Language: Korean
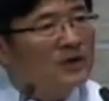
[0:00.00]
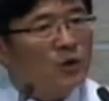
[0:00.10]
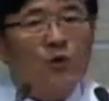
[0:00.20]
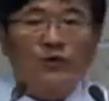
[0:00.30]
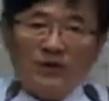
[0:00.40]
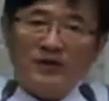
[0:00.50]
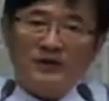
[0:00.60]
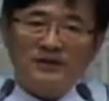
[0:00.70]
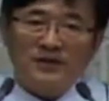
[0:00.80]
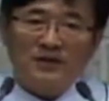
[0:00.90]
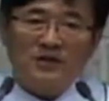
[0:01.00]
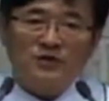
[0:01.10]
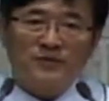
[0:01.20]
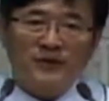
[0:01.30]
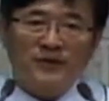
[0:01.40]
공격의 대상이 될
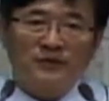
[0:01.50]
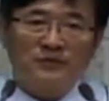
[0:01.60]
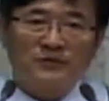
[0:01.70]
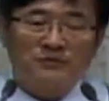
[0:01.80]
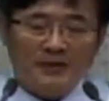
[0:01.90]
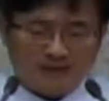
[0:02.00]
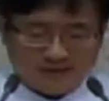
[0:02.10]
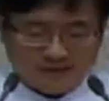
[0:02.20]
수밖에 없습니다.